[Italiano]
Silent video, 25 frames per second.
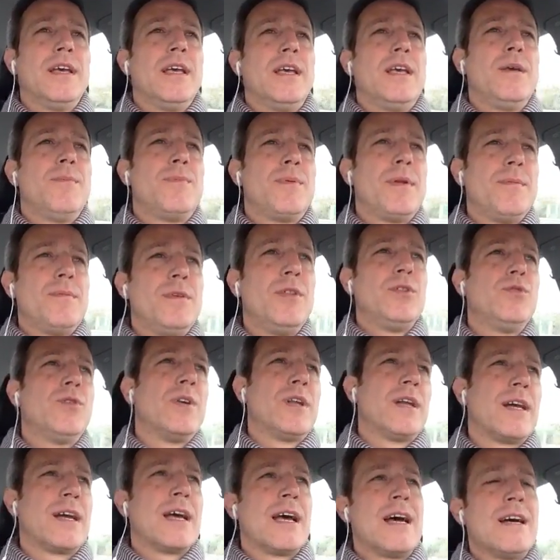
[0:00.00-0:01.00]
i primi due
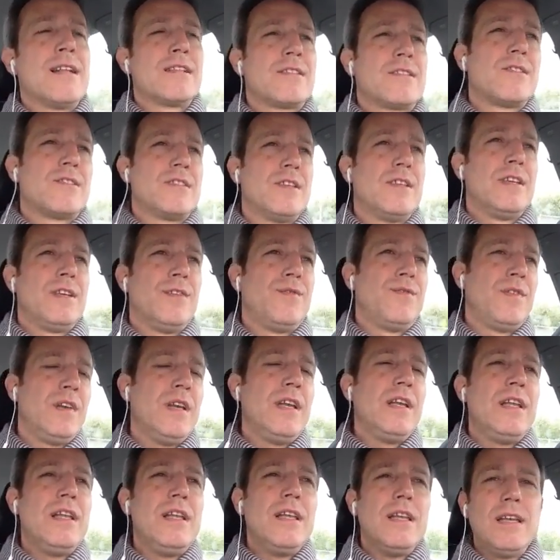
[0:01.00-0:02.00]
ragazzi, i
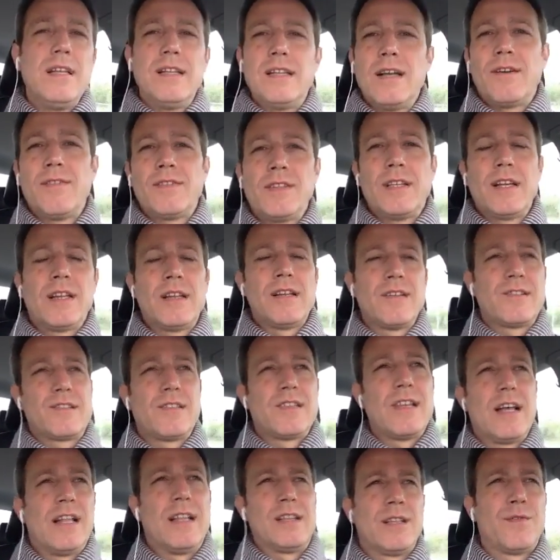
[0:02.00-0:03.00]
figli, Davide e
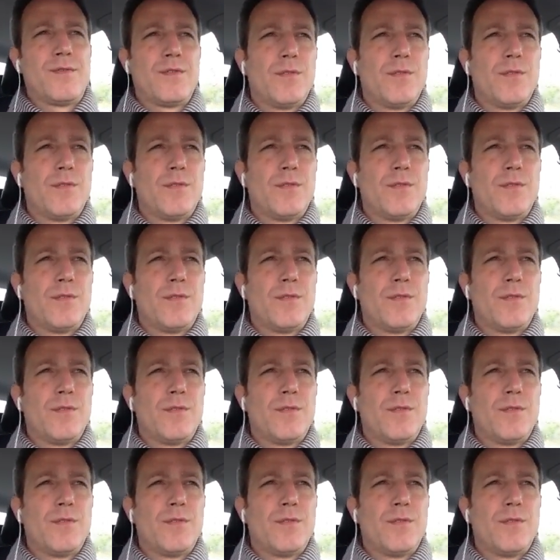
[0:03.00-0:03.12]
Alessandra.